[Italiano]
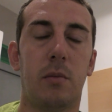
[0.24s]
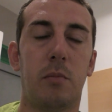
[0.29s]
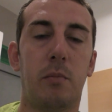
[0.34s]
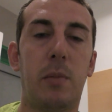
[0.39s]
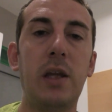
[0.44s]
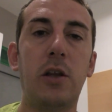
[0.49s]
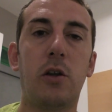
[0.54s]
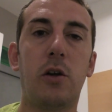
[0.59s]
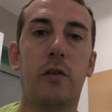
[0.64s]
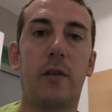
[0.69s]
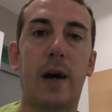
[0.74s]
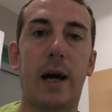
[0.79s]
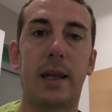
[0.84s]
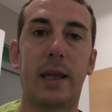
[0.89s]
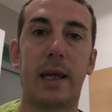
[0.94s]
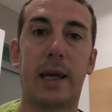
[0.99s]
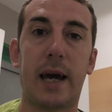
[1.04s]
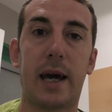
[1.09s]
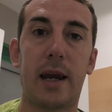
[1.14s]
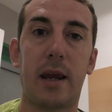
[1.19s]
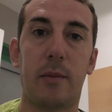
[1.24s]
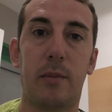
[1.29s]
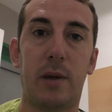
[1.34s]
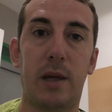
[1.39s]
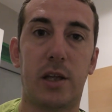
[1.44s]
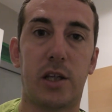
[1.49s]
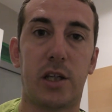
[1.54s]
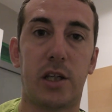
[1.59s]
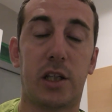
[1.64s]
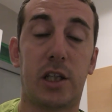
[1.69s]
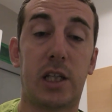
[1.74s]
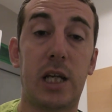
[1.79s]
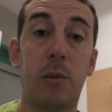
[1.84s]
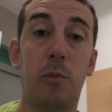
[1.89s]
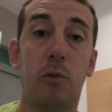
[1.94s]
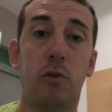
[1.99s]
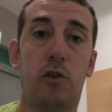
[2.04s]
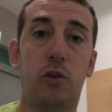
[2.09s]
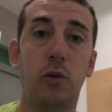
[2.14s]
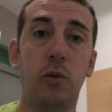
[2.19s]
Bentrovati cari amici,
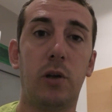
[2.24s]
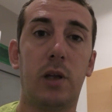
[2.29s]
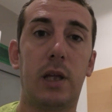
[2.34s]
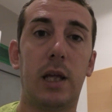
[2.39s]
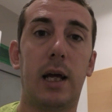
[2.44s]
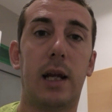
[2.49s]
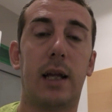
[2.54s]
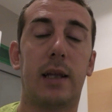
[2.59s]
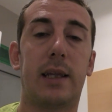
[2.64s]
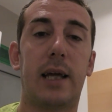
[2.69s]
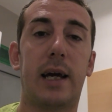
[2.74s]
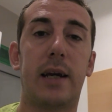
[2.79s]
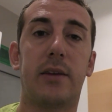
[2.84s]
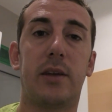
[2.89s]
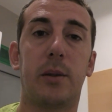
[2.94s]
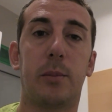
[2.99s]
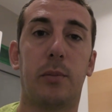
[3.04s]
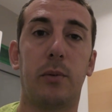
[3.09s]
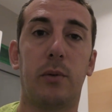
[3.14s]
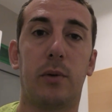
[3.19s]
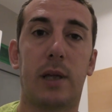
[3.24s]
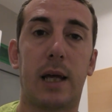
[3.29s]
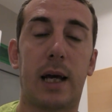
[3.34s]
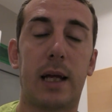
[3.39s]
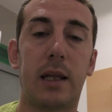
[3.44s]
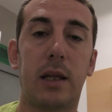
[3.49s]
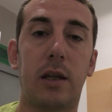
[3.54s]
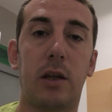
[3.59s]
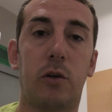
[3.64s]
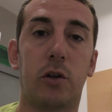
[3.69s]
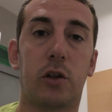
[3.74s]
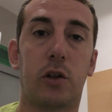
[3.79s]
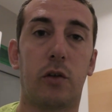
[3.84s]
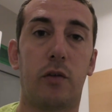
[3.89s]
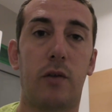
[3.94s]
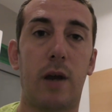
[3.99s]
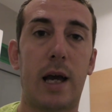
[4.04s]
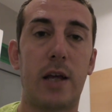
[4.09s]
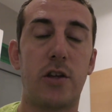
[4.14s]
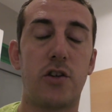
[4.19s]
siamo giunti alla terza puntata di questo
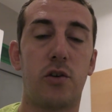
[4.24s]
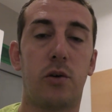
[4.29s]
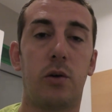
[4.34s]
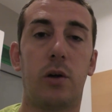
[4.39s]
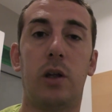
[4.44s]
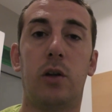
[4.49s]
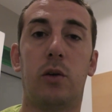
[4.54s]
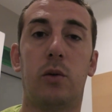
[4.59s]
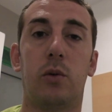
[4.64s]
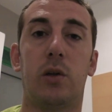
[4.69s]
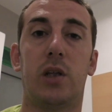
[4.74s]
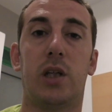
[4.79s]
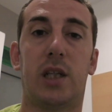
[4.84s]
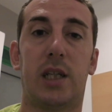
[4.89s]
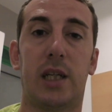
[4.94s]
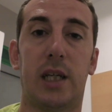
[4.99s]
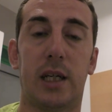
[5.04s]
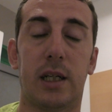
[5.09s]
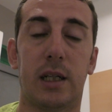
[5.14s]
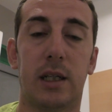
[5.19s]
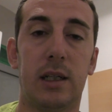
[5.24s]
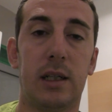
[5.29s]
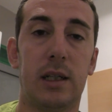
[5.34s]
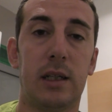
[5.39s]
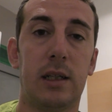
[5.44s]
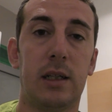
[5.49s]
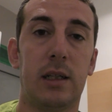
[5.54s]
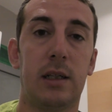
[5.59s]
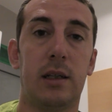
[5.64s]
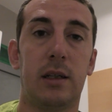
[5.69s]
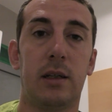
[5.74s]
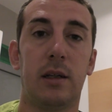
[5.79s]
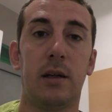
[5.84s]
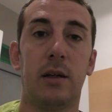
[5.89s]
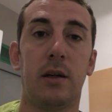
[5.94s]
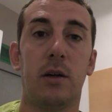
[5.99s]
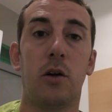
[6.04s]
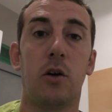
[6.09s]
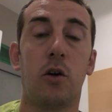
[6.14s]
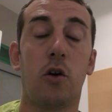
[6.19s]
viaggio in Tunisia.
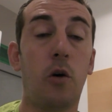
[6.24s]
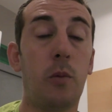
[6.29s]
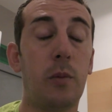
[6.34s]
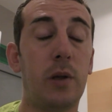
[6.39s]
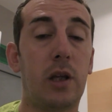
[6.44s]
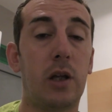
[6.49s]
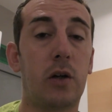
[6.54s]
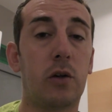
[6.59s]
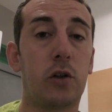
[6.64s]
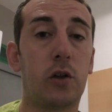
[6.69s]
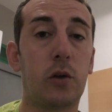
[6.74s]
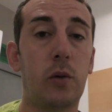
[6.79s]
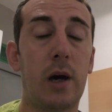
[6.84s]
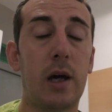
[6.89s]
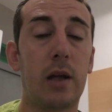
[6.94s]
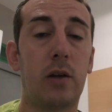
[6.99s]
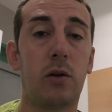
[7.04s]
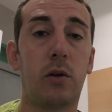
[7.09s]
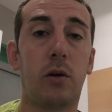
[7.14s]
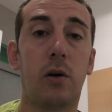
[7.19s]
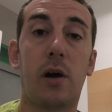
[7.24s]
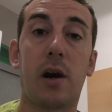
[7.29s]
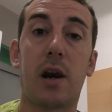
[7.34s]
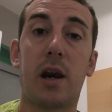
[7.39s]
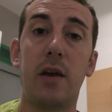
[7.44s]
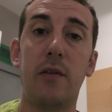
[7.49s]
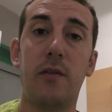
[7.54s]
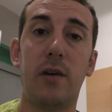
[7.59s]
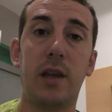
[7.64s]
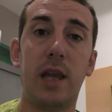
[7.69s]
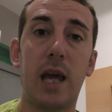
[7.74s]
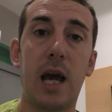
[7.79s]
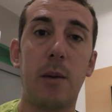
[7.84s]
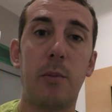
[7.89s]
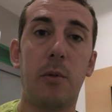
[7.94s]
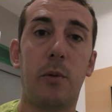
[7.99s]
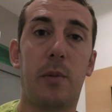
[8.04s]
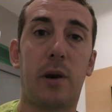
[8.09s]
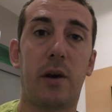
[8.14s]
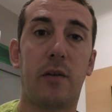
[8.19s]
Come di consueto,
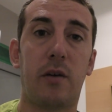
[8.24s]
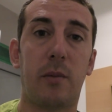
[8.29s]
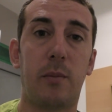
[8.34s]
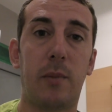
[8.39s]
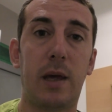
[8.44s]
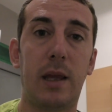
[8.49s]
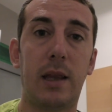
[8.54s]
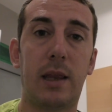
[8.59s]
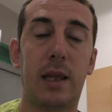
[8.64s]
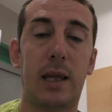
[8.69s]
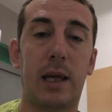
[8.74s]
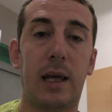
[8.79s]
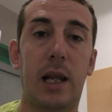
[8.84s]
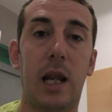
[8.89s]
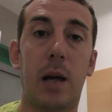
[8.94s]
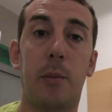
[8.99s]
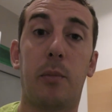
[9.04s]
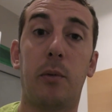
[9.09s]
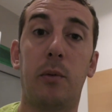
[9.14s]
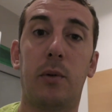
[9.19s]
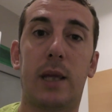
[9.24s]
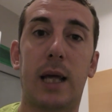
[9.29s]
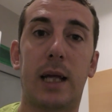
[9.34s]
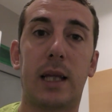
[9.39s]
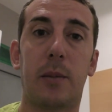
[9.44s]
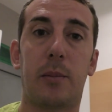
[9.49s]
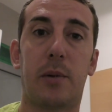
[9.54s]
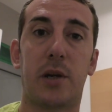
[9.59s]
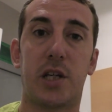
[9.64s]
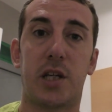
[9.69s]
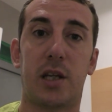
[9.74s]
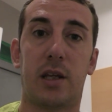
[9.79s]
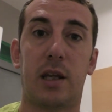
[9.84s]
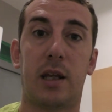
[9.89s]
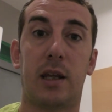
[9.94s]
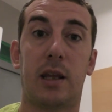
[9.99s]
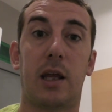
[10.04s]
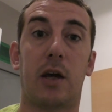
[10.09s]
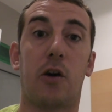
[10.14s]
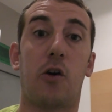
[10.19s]
rivediamo brevemente la puntata
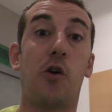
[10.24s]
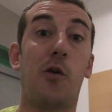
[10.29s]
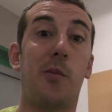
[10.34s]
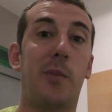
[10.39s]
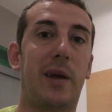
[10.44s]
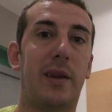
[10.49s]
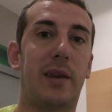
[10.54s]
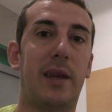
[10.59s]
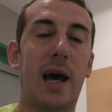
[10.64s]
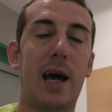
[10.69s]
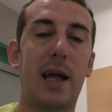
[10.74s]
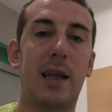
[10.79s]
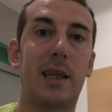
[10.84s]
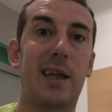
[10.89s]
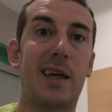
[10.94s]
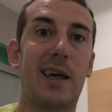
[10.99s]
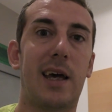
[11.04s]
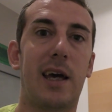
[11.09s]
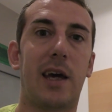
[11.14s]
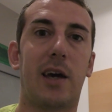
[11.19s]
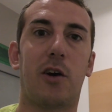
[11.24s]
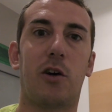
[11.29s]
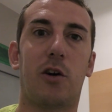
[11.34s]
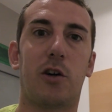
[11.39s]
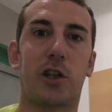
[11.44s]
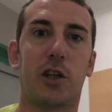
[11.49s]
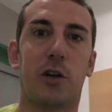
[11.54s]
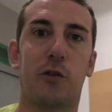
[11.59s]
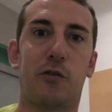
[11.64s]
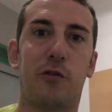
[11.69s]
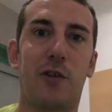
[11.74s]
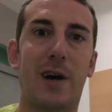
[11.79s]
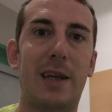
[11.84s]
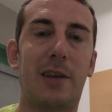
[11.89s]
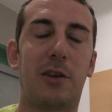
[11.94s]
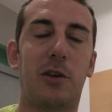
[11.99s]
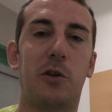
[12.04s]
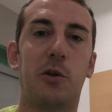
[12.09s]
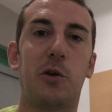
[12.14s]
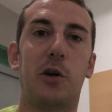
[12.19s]
precedente, com'è andata e cosa ho
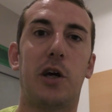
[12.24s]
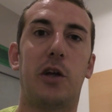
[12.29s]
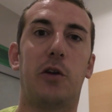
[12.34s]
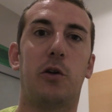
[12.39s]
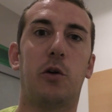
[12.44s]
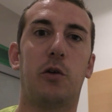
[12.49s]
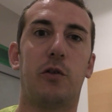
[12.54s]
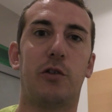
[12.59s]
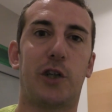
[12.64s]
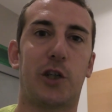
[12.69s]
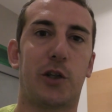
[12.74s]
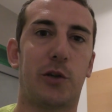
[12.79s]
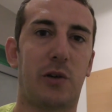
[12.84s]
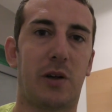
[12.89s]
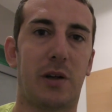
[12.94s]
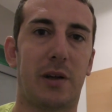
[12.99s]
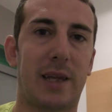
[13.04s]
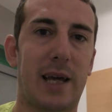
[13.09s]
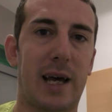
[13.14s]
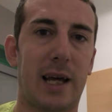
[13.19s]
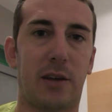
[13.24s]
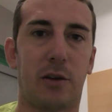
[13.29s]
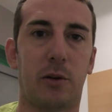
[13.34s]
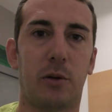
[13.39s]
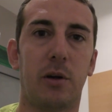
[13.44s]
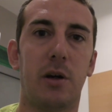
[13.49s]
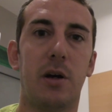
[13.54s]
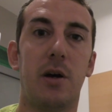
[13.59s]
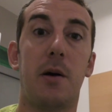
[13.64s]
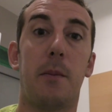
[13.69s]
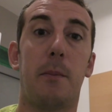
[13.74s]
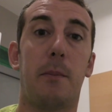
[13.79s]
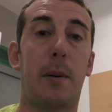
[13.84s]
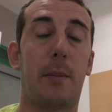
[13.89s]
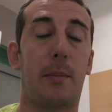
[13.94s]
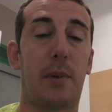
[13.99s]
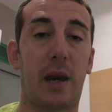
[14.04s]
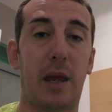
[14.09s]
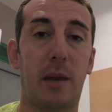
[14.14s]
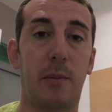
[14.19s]
fatto e dove sono andato. Ma
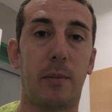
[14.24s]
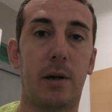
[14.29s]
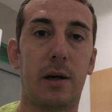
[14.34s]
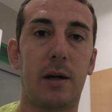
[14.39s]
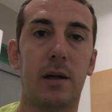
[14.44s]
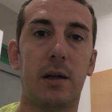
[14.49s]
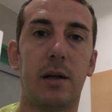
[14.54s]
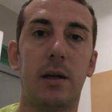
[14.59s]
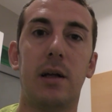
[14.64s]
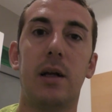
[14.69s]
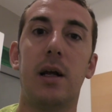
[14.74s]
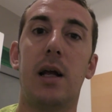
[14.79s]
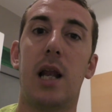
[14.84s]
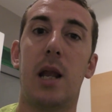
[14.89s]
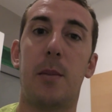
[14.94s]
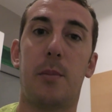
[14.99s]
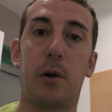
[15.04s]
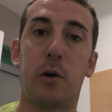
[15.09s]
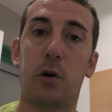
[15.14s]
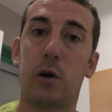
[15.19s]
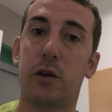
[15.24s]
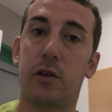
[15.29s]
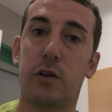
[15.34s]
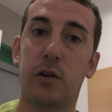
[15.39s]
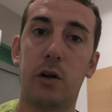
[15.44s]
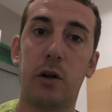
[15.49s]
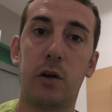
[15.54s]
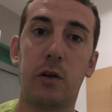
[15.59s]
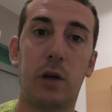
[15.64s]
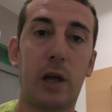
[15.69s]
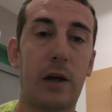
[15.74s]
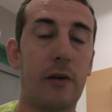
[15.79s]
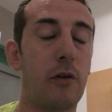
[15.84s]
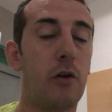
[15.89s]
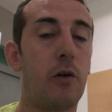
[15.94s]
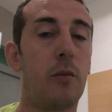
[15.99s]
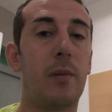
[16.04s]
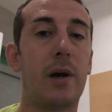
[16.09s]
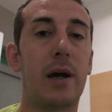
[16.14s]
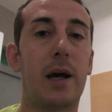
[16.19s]
prima, le perocazioni non
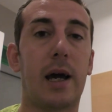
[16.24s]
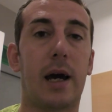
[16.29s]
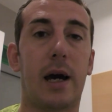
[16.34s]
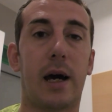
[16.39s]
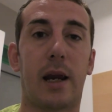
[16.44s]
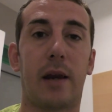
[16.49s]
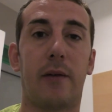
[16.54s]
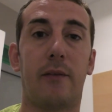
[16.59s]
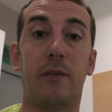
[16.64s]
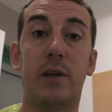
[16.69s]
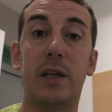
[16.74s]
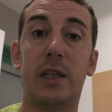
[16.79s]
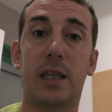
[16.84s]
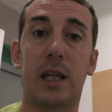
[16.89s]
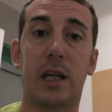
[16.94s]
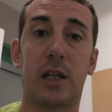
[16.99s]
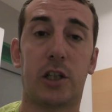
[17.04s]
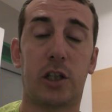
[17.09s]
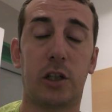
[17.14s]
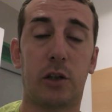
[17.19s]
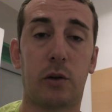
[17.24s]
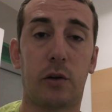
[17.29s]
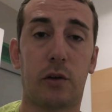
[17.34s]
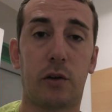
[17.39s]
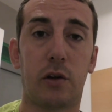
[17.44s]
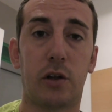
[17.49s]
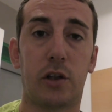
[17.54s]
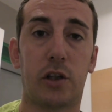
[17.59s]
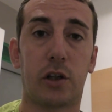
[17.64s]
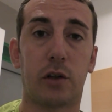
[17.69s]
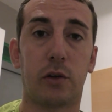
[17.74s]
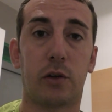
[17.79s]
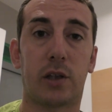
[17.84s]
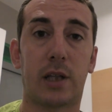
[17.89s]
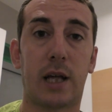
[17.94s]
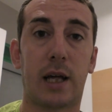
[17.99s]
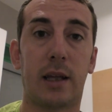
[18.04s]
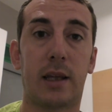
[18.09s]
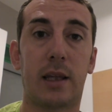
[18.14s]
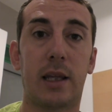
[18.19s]
devono mancare, vista la situazione
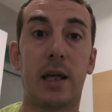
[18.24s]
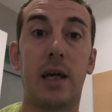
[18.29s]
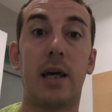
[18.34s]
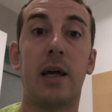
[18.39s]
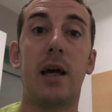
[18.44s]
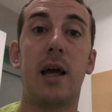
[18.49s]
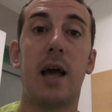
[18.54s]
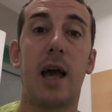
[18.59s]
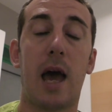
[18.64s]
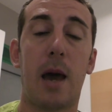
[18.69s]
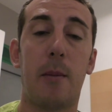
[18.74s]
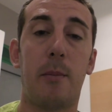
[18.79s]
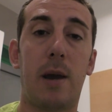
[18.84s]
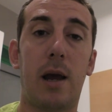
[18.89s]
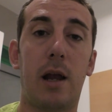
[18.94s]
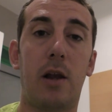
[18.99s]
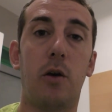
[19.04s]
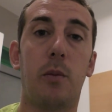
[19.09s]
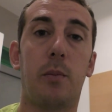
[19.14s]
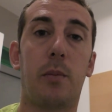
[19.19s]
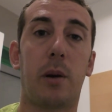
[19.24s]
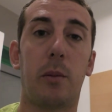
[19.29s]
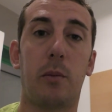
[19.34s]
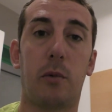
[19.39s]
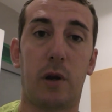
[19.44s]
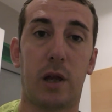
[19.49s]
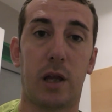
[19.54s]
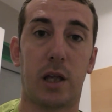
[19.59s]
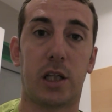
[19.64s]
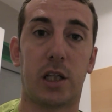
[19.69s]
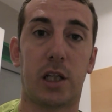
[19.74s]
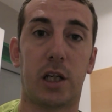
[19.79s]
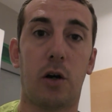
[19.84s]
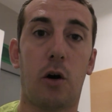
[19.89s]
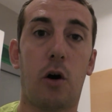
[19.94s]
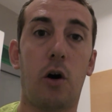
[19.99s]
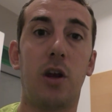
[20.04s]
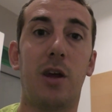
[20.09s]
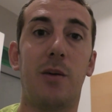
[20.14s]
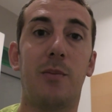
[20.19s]
circostante è meglio premunirsi.
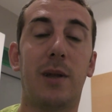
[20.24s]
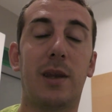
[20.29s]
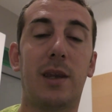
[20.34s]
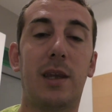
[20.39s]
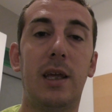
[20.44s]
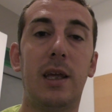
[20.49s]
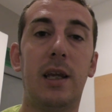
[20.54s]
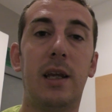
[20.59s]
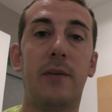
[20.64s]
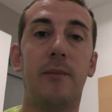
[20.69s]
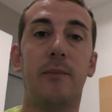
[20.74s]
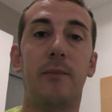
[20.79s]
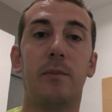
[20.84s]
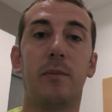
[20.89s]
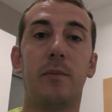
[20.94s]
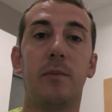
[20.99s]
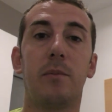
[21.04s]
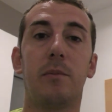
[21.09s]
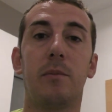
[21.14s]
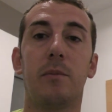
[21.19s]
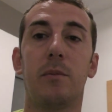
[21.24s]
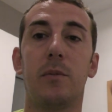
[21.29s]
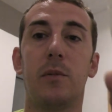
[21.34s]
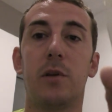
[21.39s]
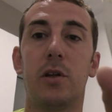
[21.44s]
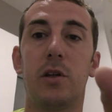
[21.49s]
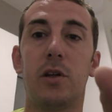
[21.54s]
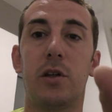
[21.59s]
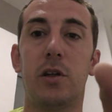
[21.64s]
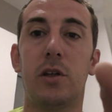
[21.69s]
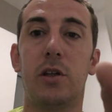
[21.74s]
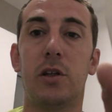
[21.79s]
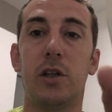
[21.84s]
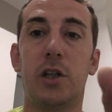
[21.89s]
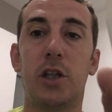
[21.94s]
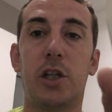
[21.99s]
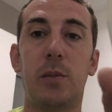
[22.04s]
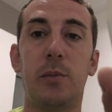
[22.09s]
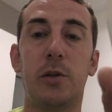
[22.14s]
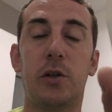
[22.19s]
Ogni mattina
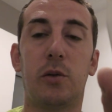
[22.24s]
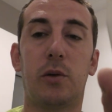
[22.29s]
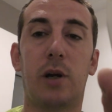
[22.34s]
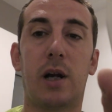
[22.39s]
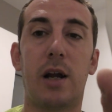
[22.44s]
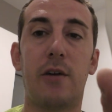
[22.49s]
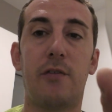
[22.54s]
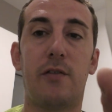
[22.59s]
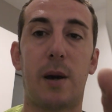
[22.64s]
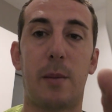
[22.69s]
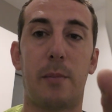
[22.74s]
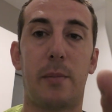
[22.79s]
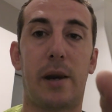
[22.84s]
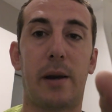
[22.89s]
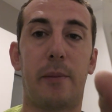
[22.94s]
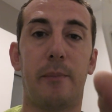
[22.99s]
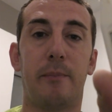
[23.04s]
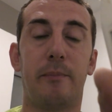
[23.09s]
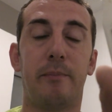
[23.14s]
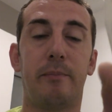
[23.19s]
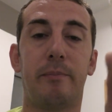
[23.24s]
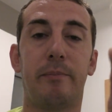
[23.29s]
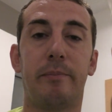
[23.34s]
ci si misura la febbre.